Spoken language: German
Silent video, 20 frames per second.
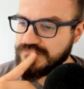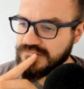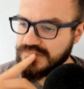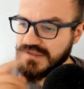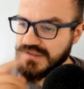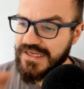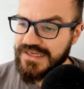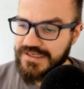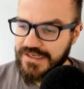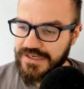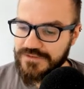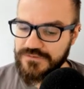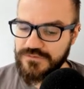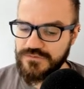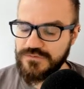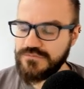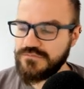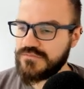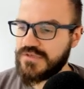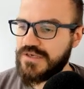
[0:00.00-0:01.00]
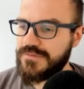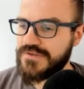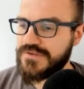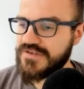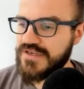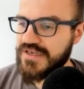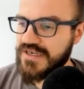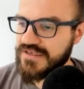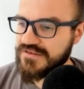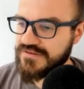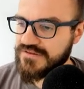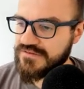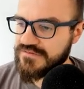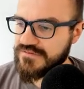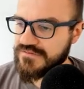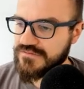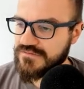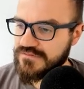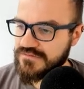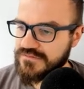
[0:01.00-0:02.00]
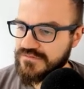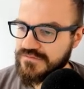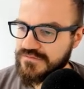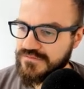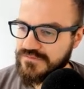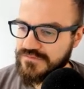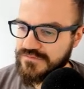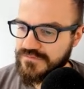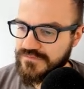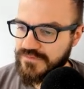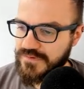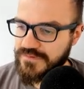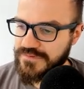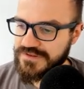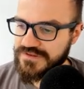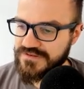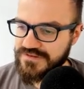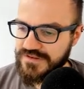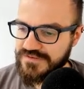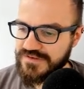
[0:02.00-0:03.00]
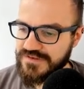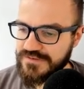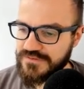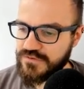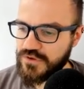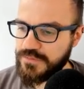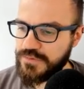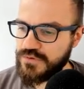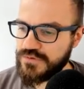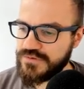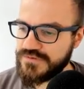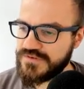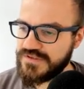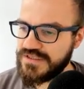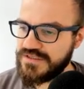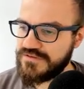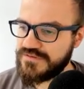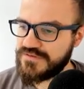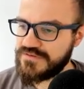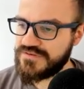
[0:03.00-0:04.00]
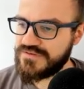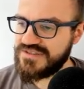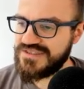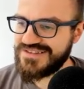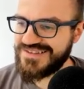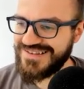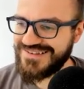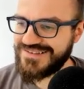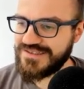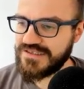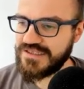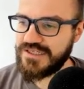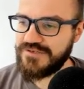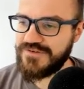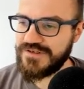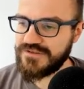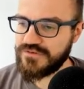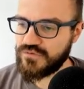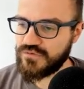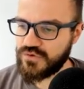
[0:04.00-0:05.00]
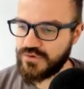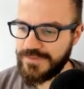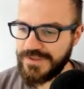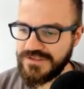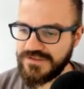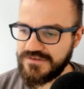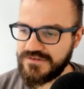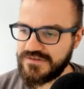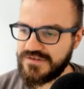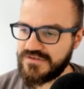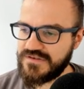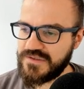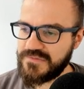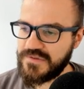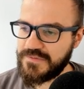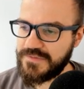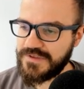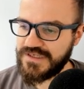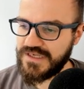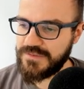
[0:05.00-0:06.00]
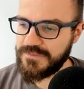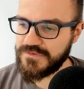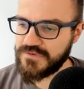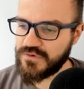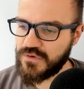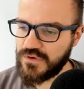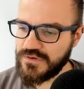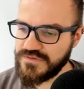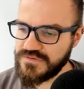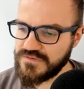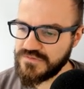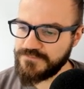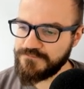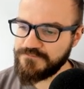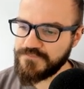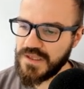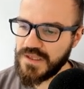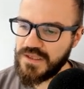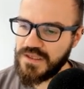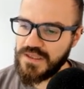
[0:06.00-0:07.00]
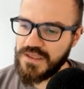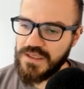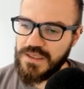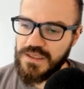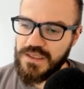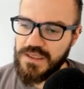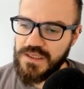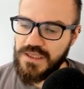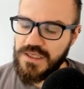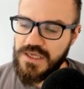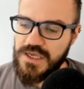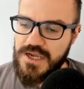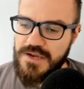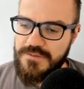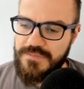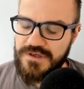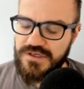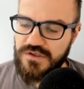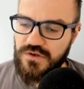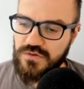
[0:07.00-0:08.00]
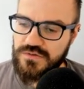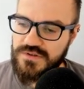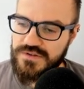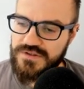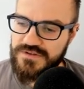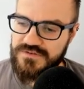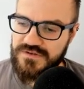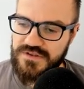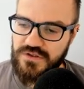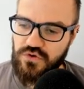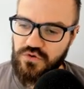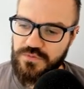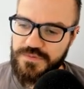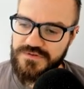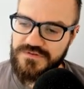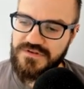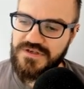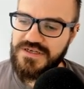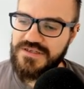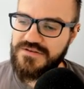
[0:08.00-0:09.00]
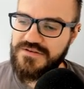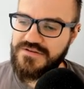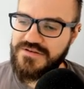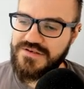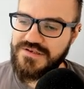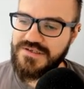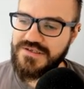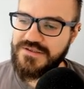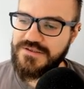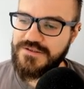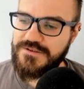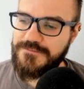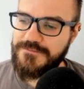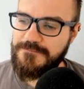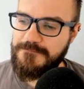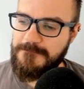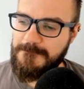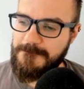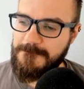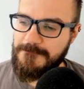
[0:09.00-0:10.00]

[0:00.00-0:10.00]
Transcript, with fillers: Naja, also kann man sagen, ne, wenn wir das als Doppelung sehen, sind es hier sechs relevante Dokumente. Das haben wir bei der MS-Cons. Bei der Codeliste der OBIS-Kennzahlen.